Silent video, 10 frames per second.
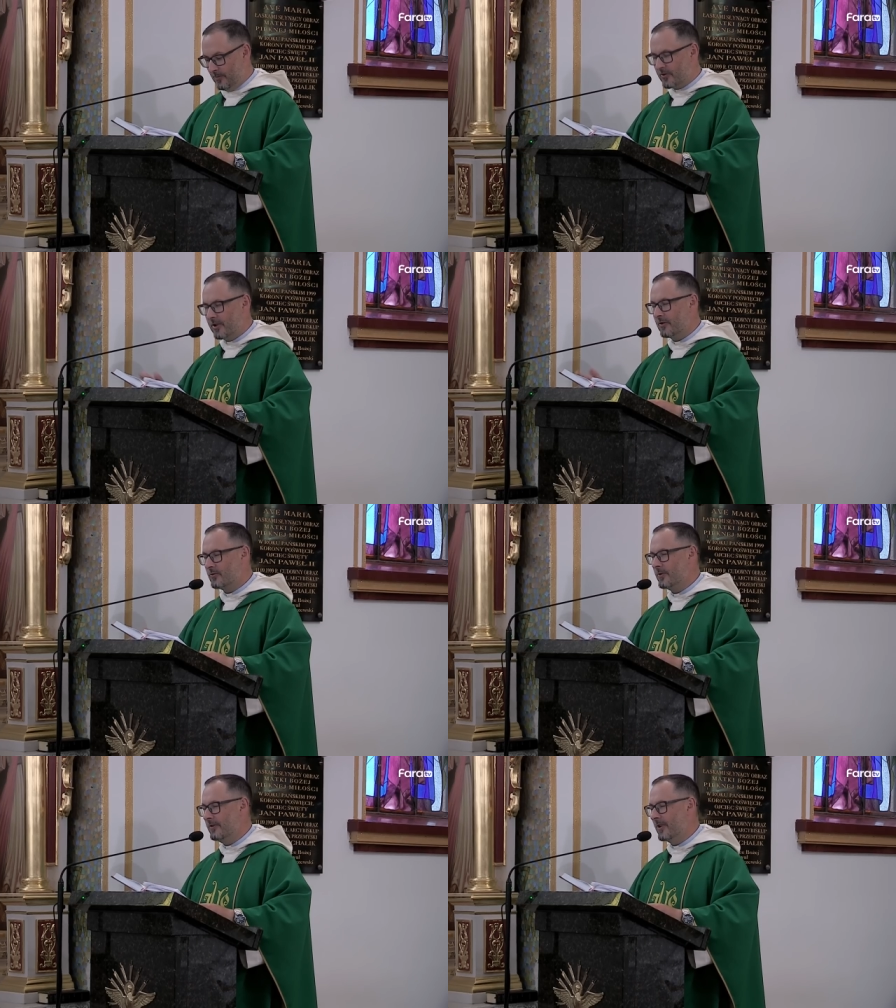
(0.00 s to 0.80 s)
Można
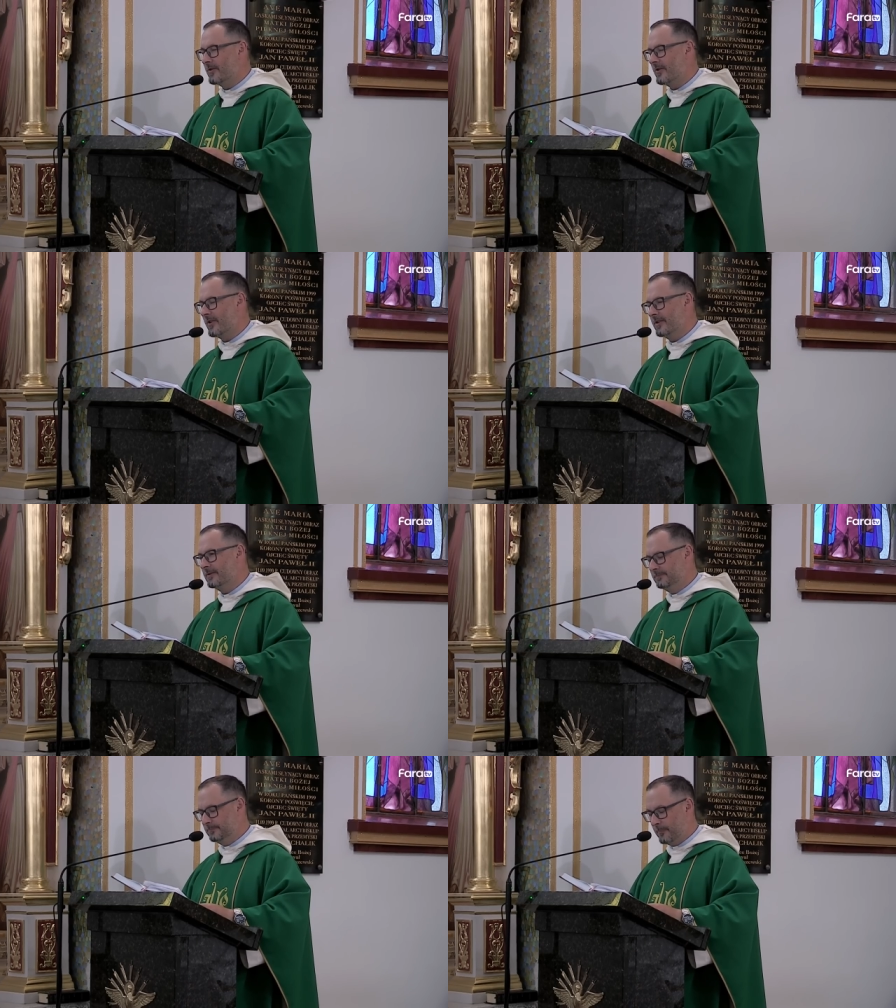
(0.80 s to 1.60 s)
doszukiwać
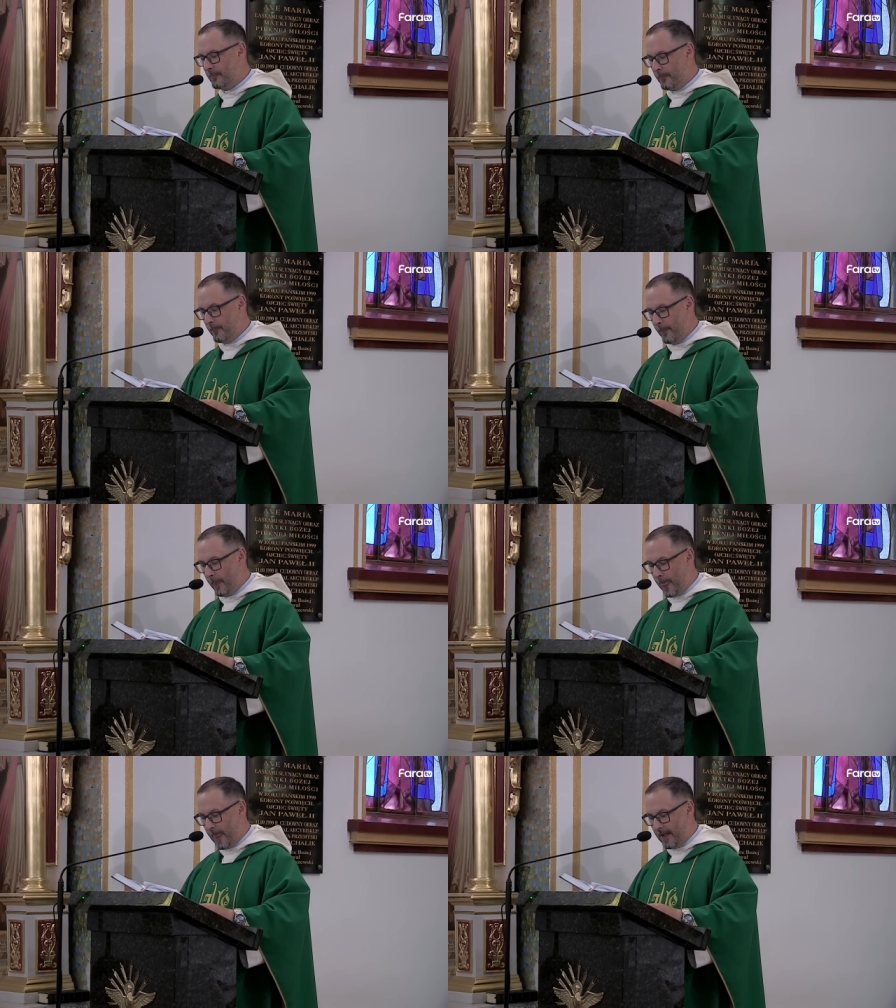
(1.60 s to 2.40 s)
się
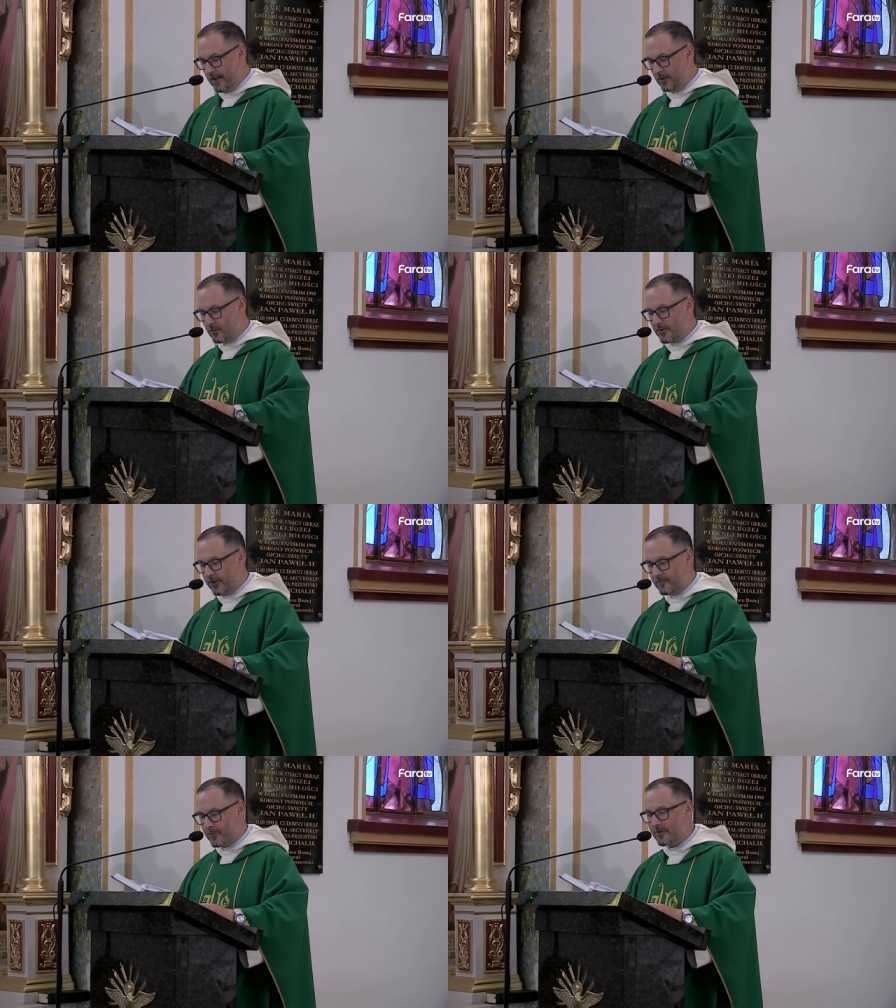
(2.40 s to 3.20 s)

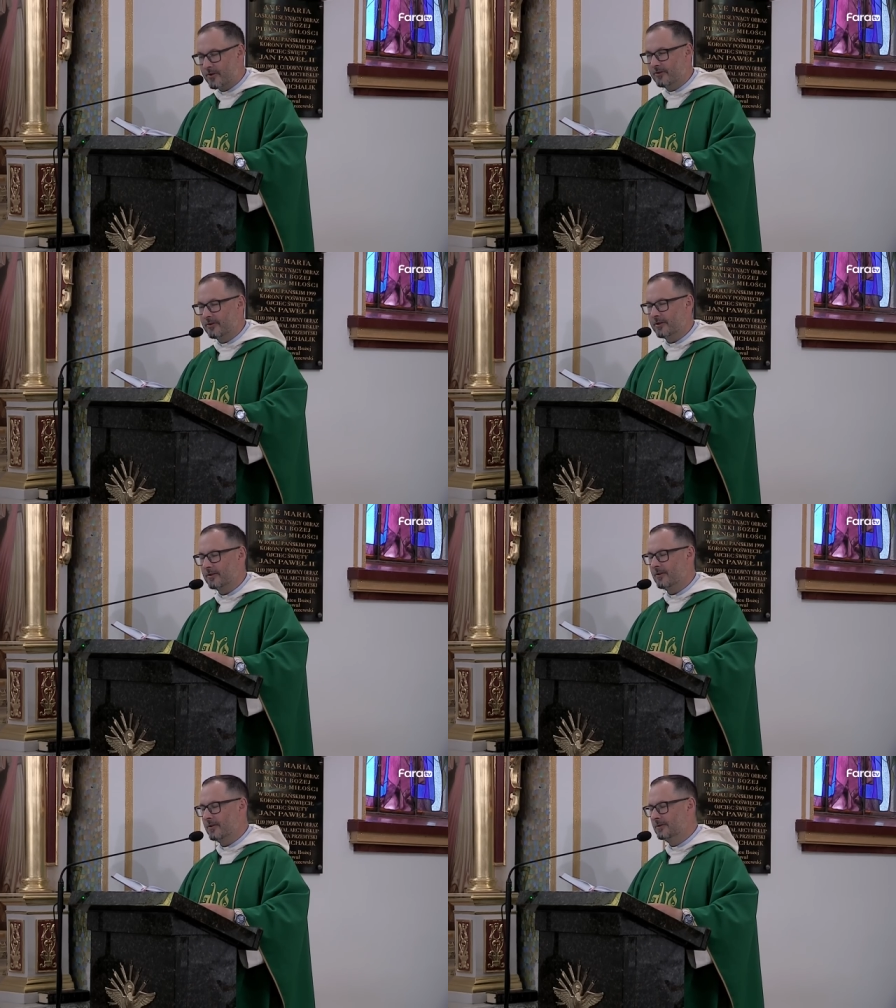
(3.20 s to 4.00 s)
różnych przyczyn
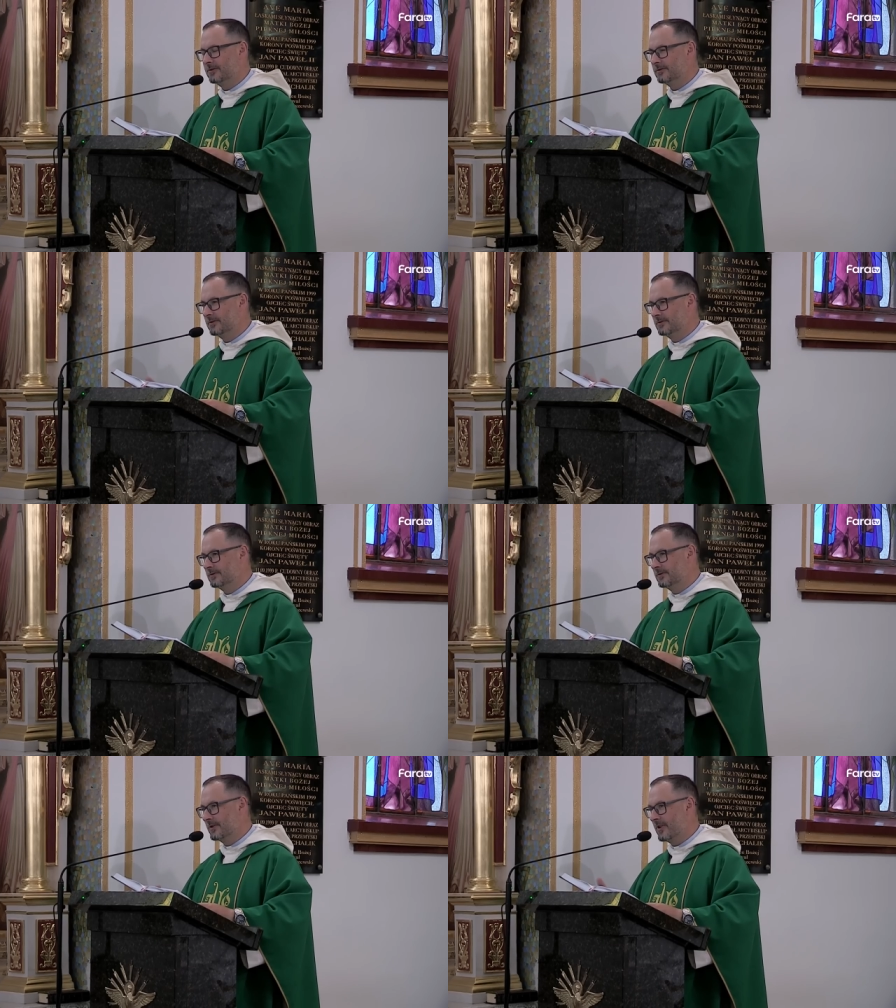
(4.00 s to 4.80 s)
tego
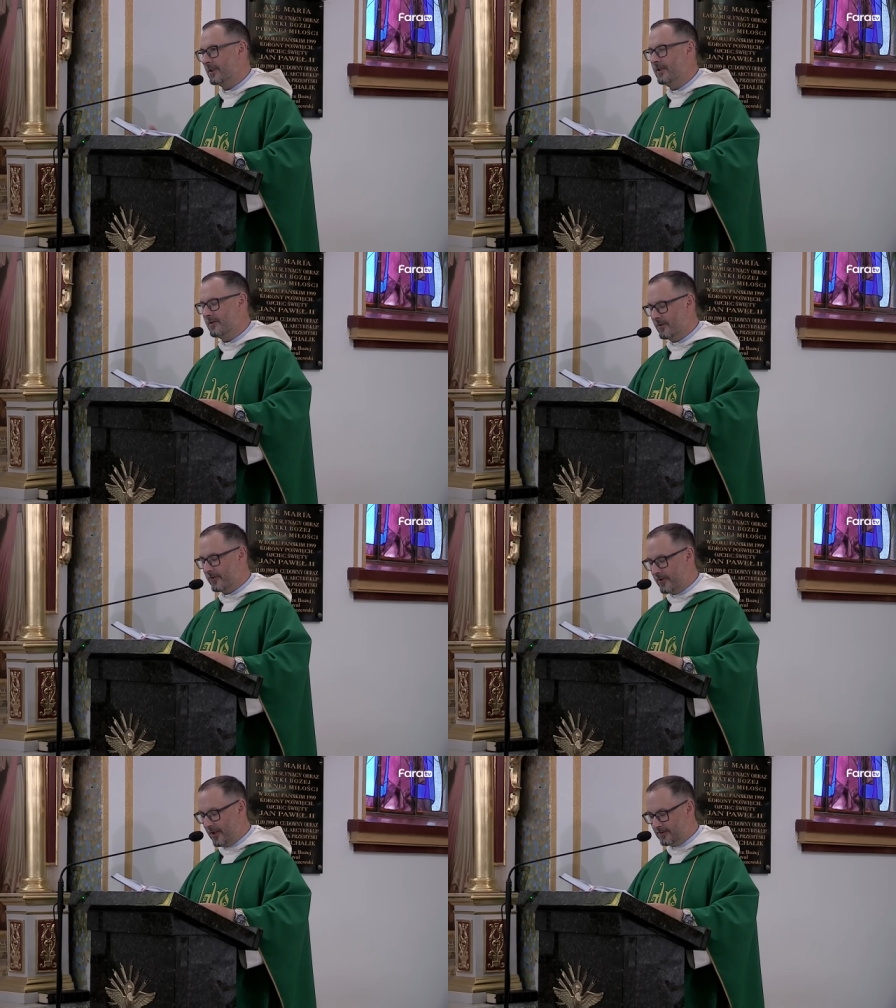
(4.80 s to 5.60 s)
takiego
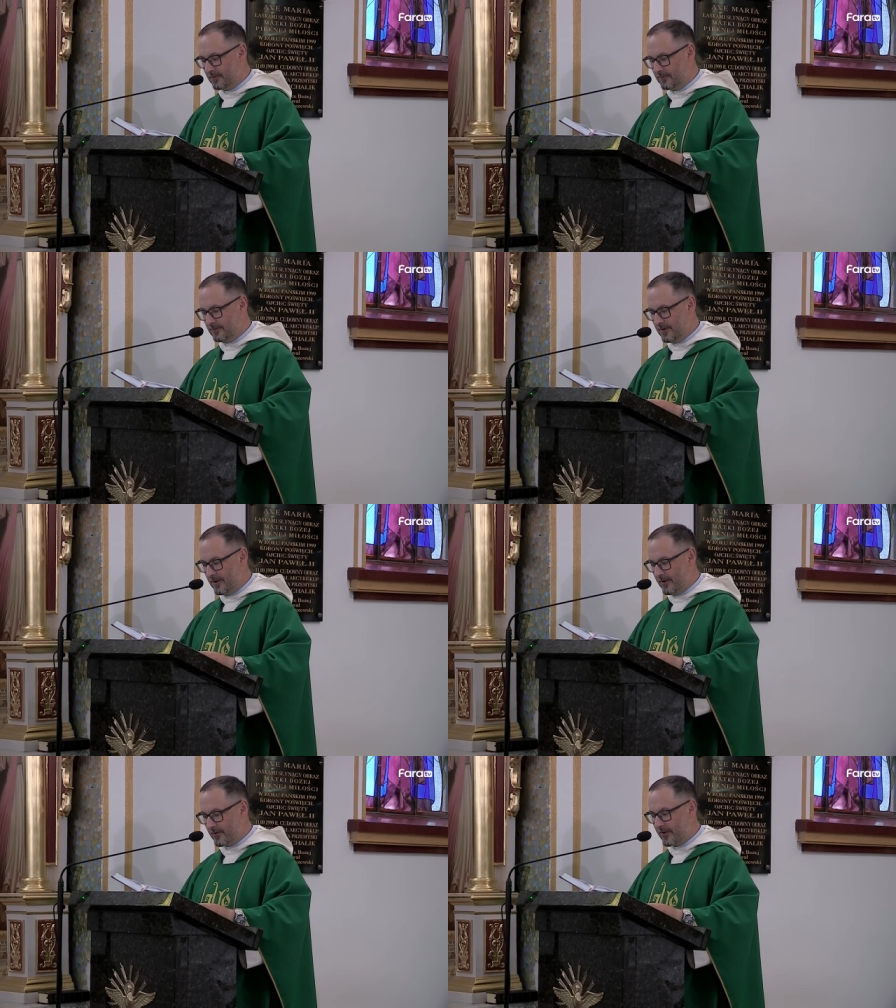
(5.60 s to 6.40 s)
stanu
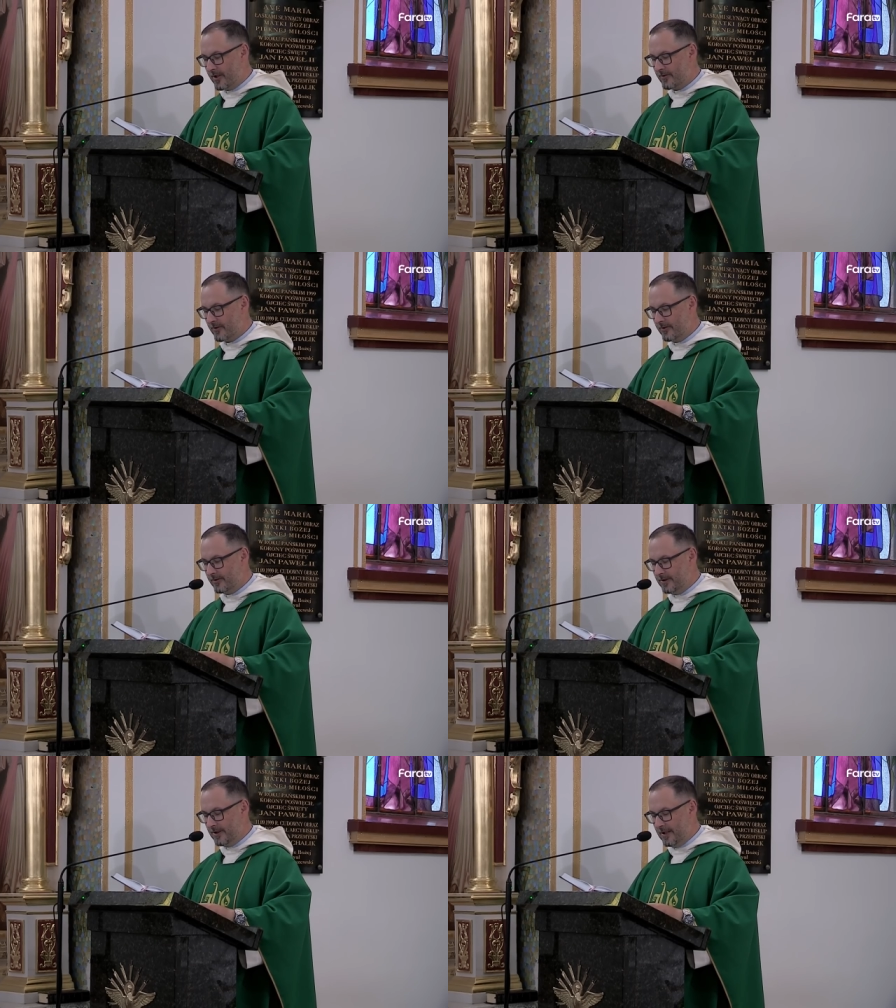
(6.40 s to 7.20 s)

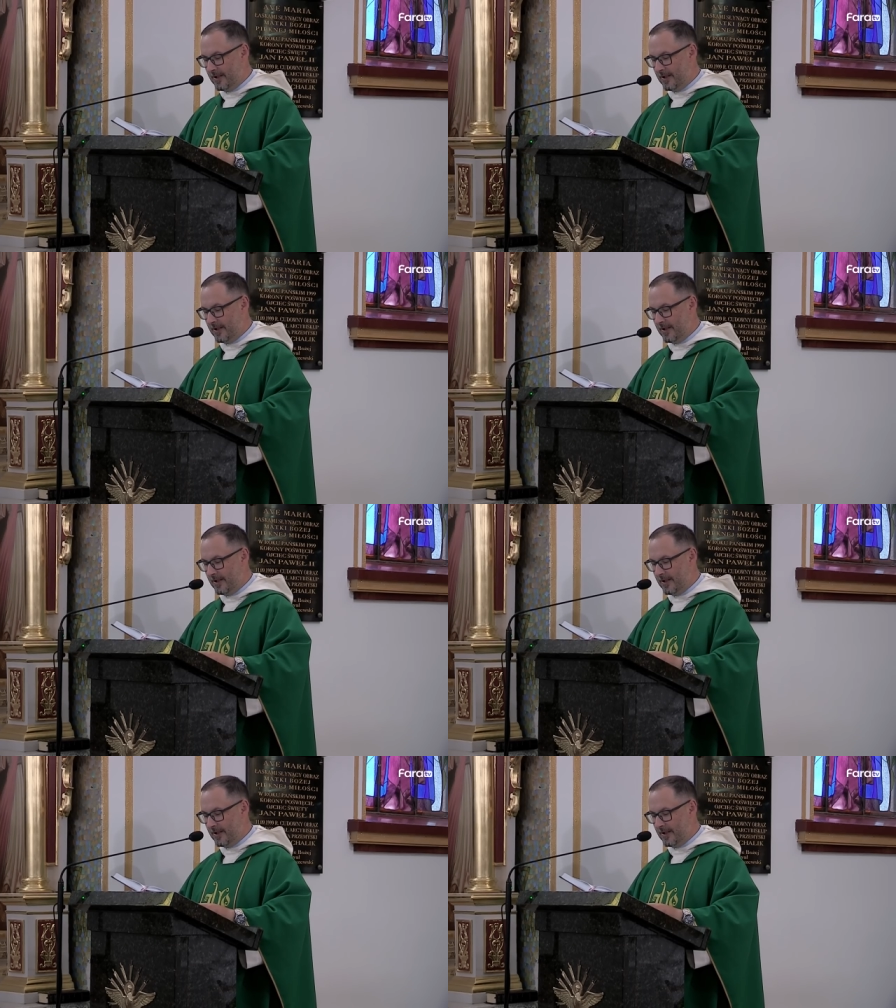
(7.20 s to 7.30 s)
rzeczy.